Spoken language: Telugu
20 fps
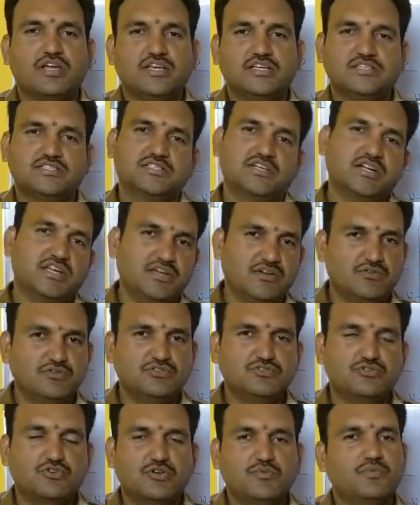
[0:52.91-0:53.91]
కేస్ స్టడీ
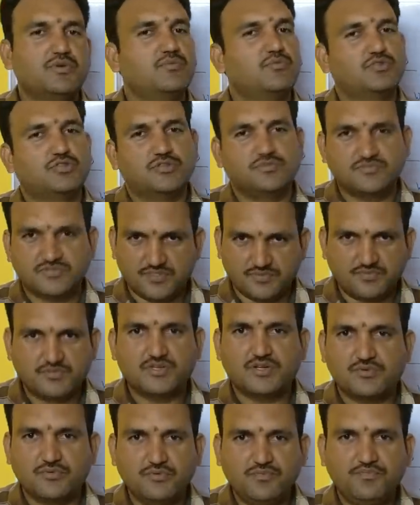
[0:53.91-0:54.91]
గురించి కూడా మీకు మొత్తం
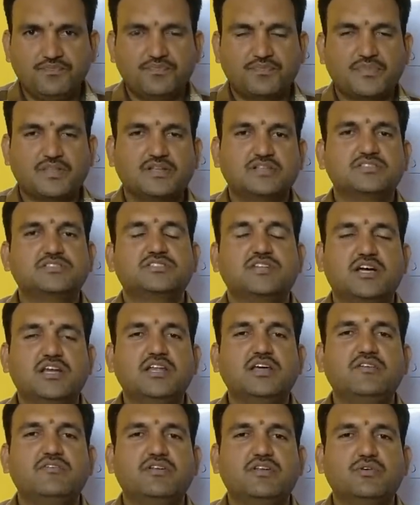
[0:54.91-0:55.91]
చెప్తాను
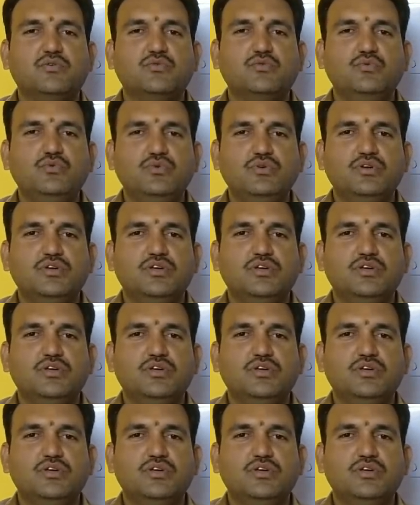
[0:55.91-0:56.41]
చాలా వరకు